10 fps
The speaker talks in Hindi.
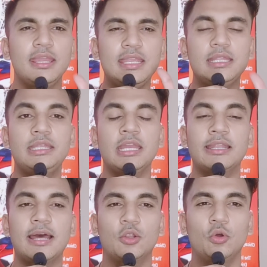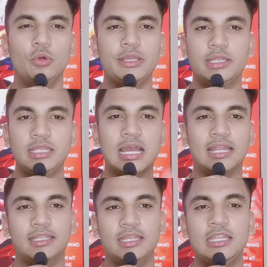ई e हो ई
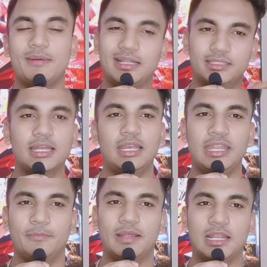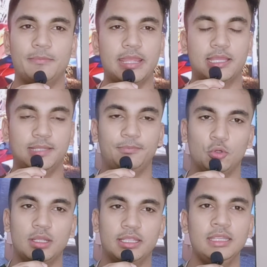e के लिए बात कर लें एक बार आप एक्सेप्ट
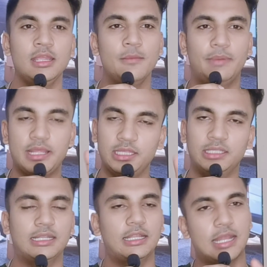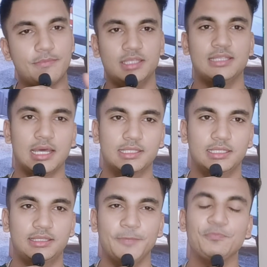होगा कि नहीं बट ई e आराम से जा
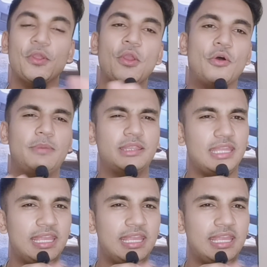सकते हैं और बस